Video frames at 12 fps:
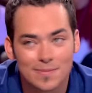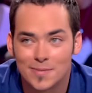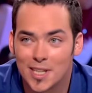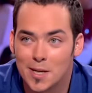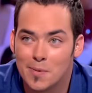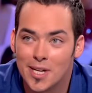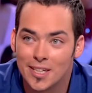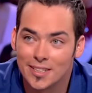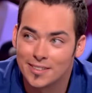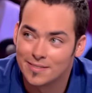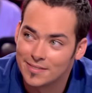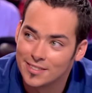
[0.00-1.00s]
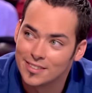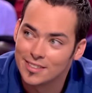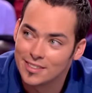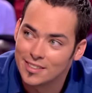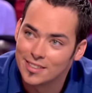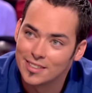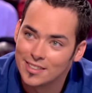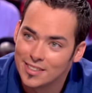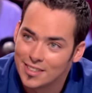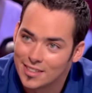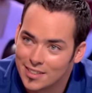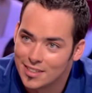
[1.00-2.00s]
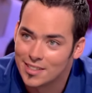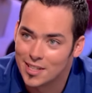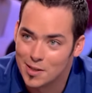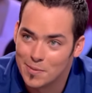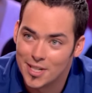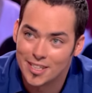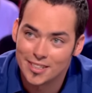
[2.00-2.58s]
ouais. est Sarah, que vous avez rencontrée. Elle est magnifique. Elle est belle.